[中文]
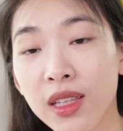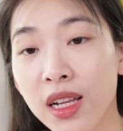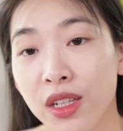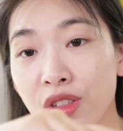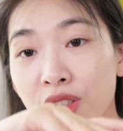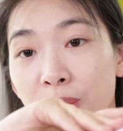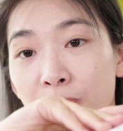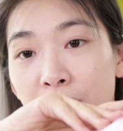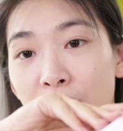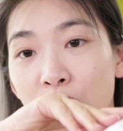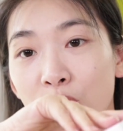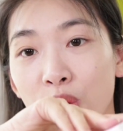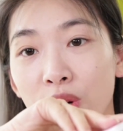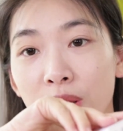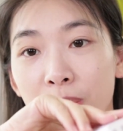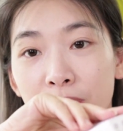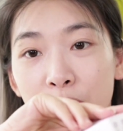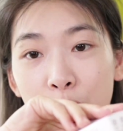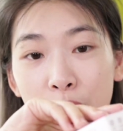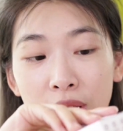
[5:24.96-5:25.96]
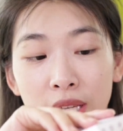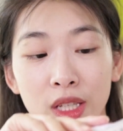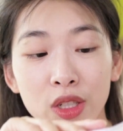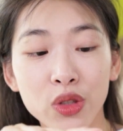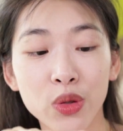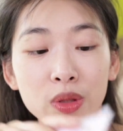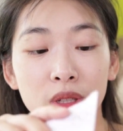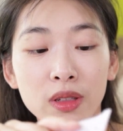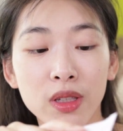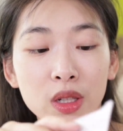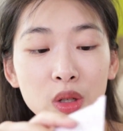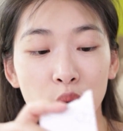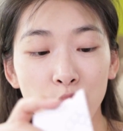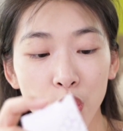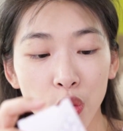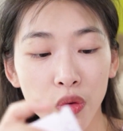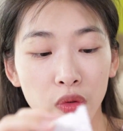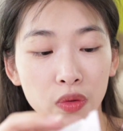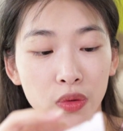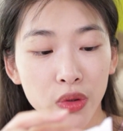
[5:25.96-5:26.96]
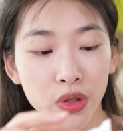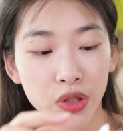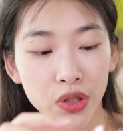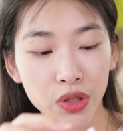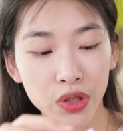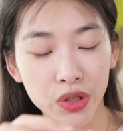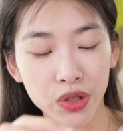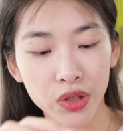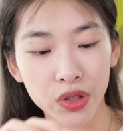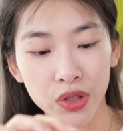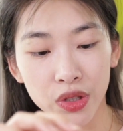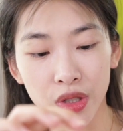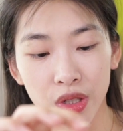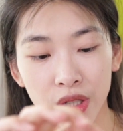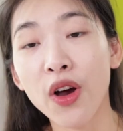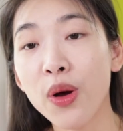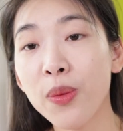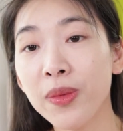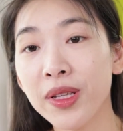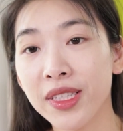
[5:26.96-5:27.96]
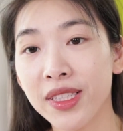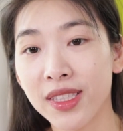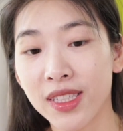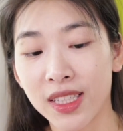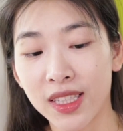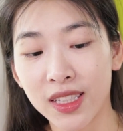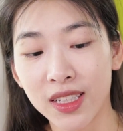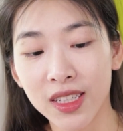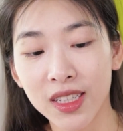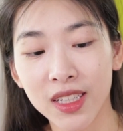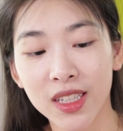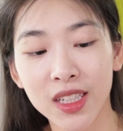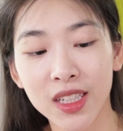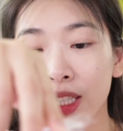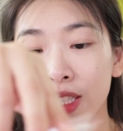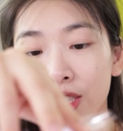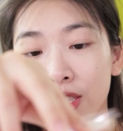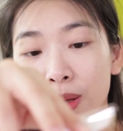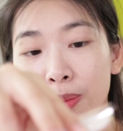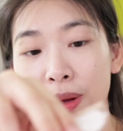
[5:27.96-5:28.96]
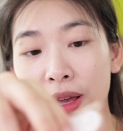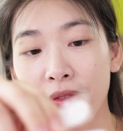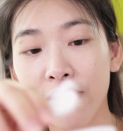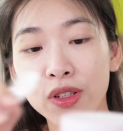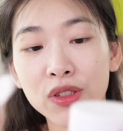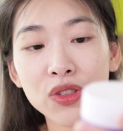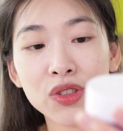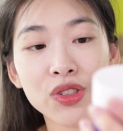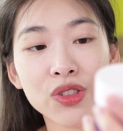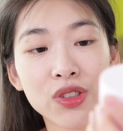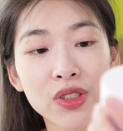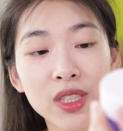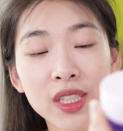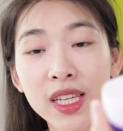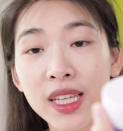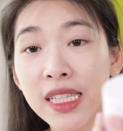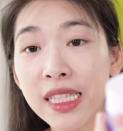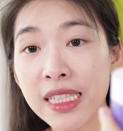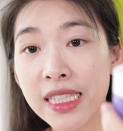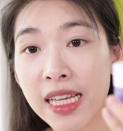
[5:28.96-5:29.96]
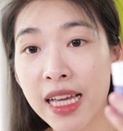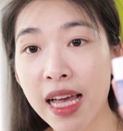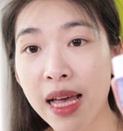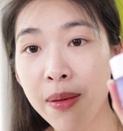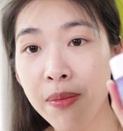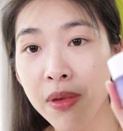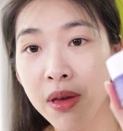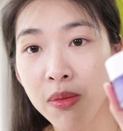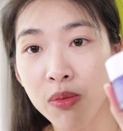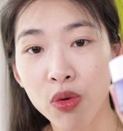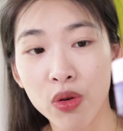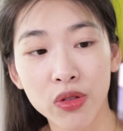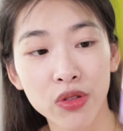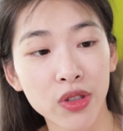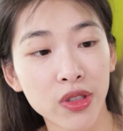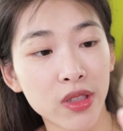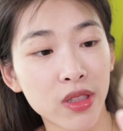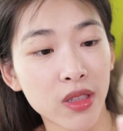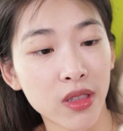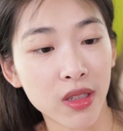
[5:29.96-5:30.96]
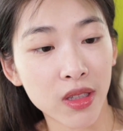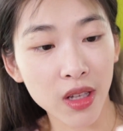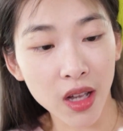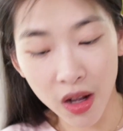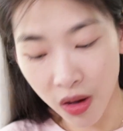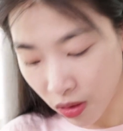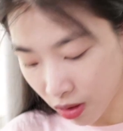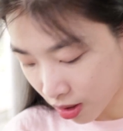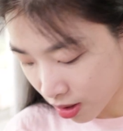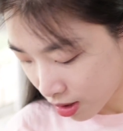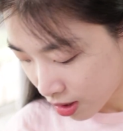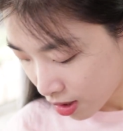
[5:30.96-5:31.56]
那这个包裹里面唯一收到的一个护肤是 Pharmacy 的。这个百分之十烟酰胺面膜这次到了，